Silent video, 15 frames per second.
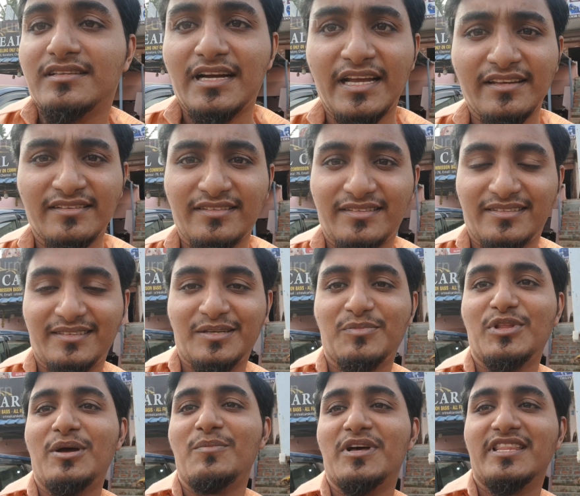கைஸ் இப்போ
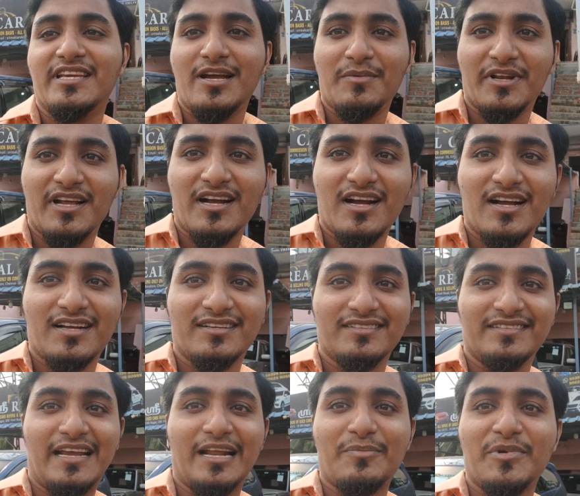தான் பார்த்தீங்க அப்படின்னாக்கா
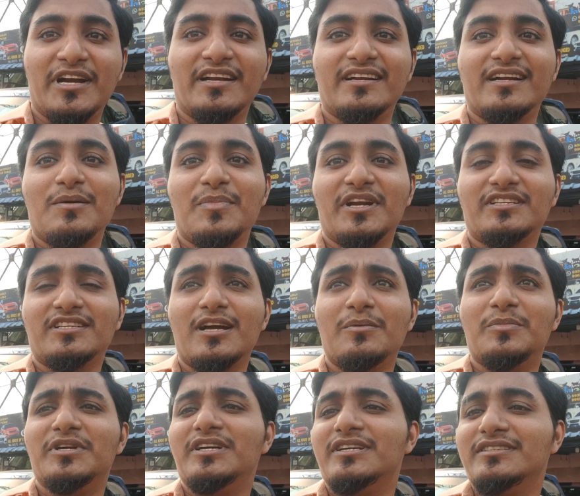எனக்கு பின்னாடி இருக்கா பெட்
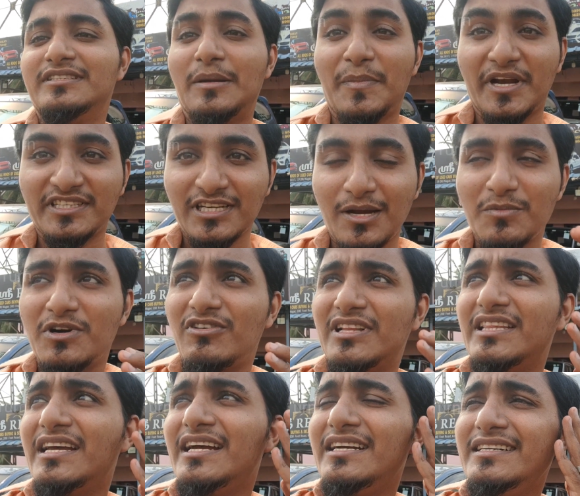ஷாப்பு இந்த பெட் ஷாப்புக்கு
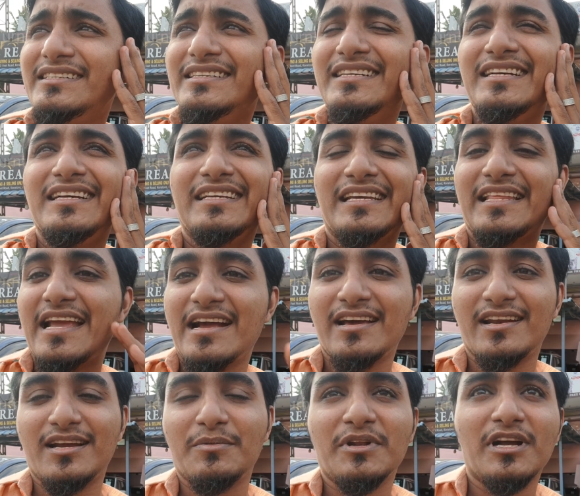வந்தேன் இது எங்கே
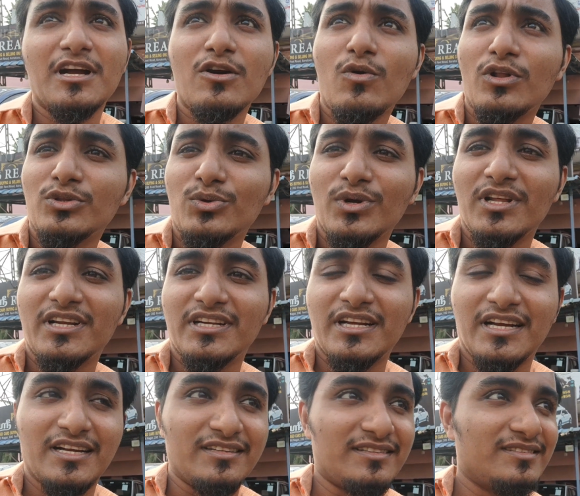இருக்குது அப்படின்னாக்கா குளத்தூரில்
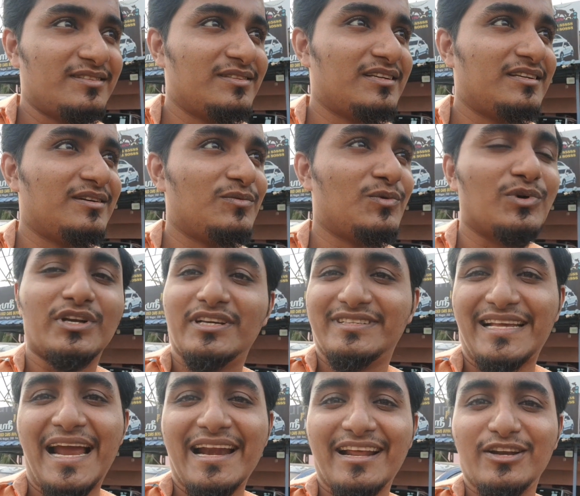இருக்குங்க ஒரு
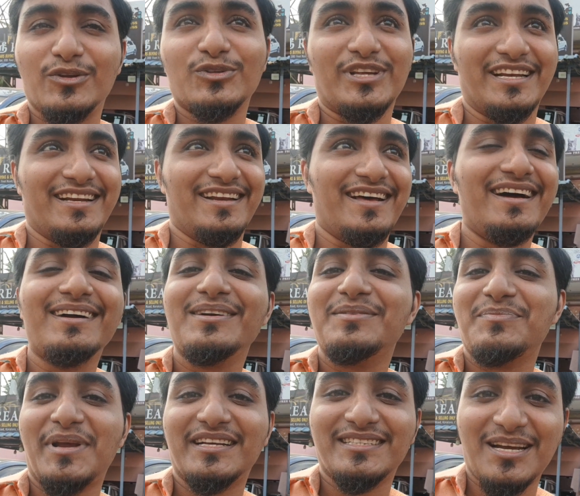சேடான நியூஸ் என்னென்னா
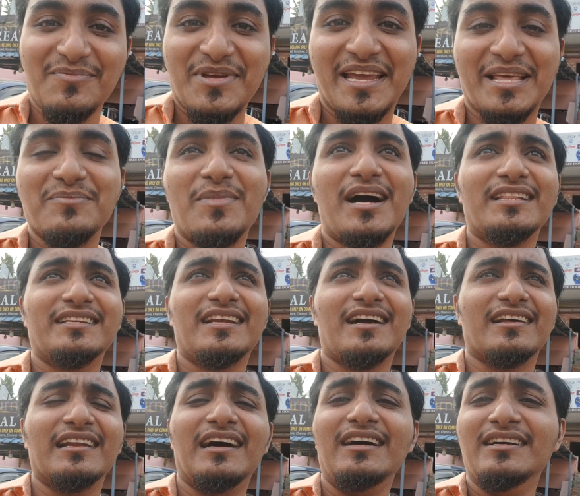பெட் ஷாப் இங்கேருந்து
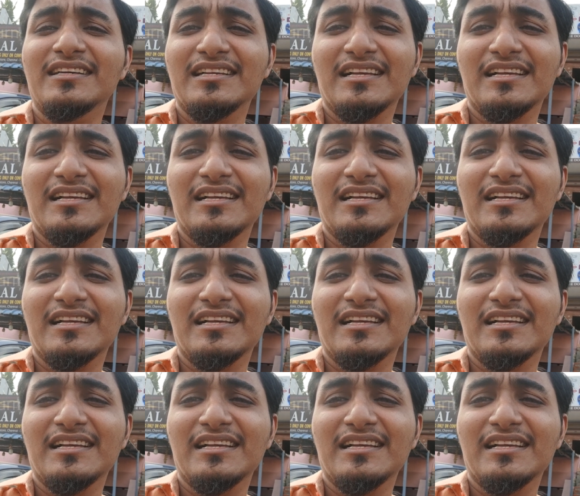மாற்றிட்டாங்களாம்